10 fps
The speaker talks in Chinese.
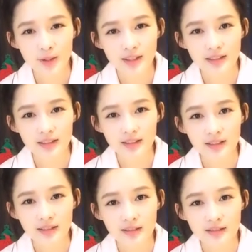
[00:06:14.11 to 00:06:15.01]
所以
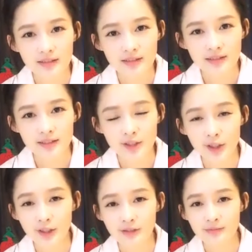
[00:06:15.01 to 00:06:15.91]
呢，
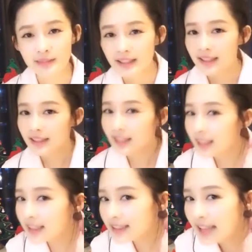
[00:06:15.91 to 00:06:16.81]
只能
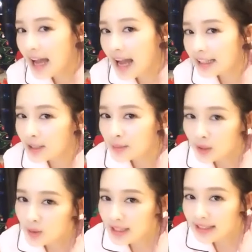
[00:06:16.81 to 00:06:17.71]
听一下
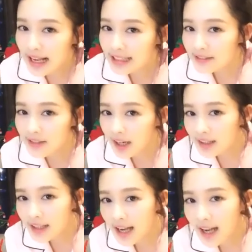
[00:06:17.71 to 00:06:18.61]
你们都在哪里
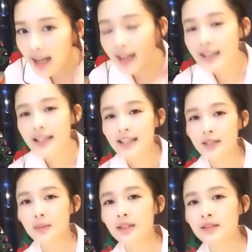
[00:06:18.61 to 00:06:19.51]
玩啊？
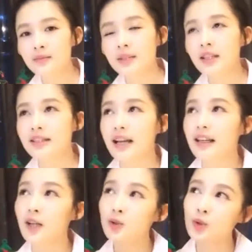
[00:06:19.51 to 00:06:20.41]
你们
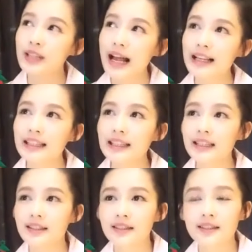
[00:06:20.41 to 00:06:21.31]
想要去哪
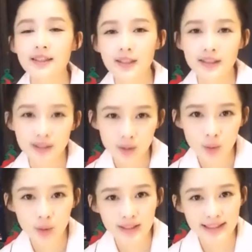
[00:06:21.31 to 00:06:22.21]
里
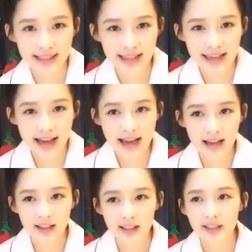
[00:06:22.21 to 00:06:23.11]
过节
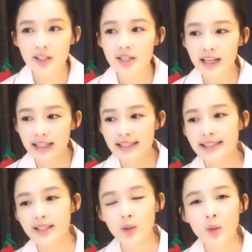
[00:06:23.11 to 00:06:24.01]
呀？跟谁
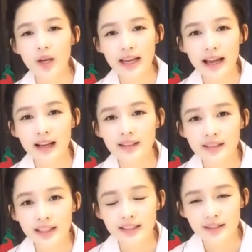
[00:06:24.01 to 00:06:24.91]
一起过
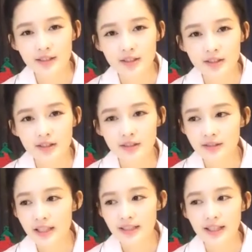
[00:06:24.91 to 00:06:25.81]
呀？其
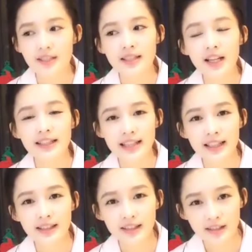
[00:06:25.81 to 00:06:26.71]
实想象一
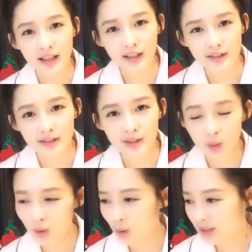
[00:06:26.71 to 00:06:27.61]
下也挺好的。
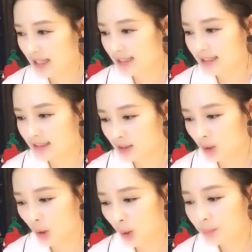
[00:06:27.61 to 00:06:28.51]
等我有假期
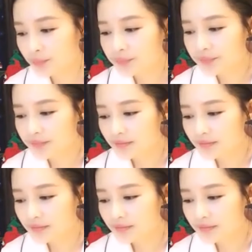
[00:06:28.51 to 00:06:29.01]
的时候，